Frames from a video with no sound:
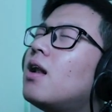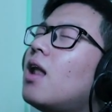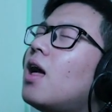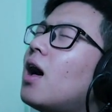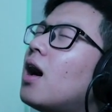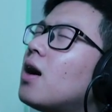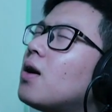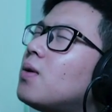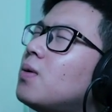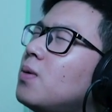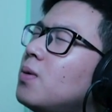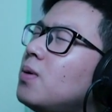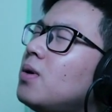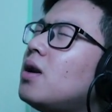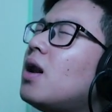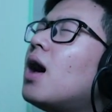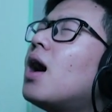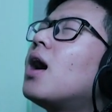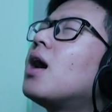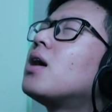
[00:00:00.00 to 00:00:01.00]
Lagu
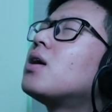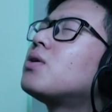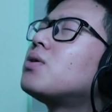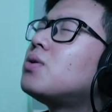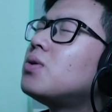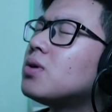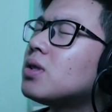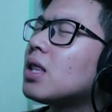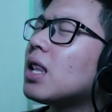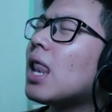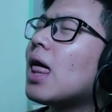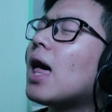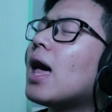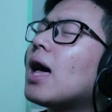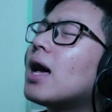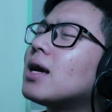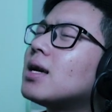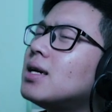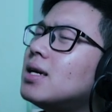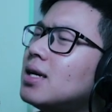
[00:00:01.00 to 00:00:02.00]
dangdut
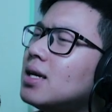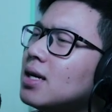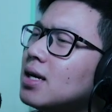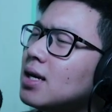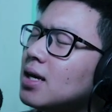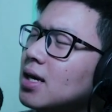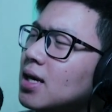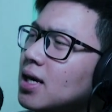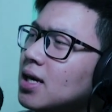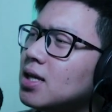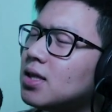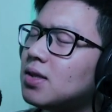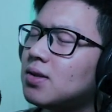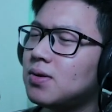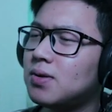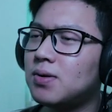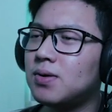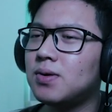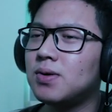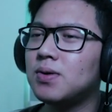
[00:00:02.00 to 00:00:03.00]
lagi gitu
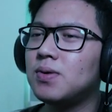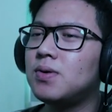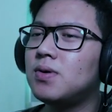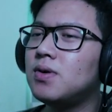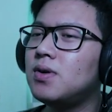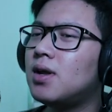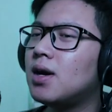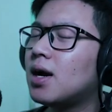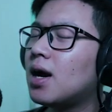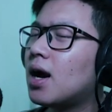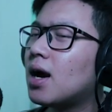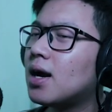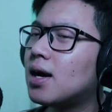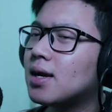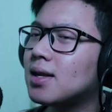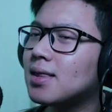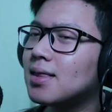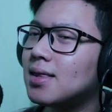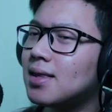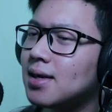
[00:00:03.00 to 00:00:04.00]
loh Gue udah nggak
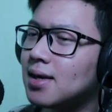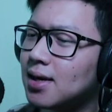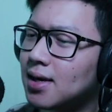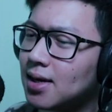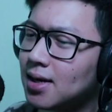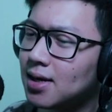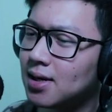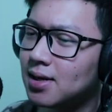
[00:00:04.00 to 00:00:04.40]
ngerti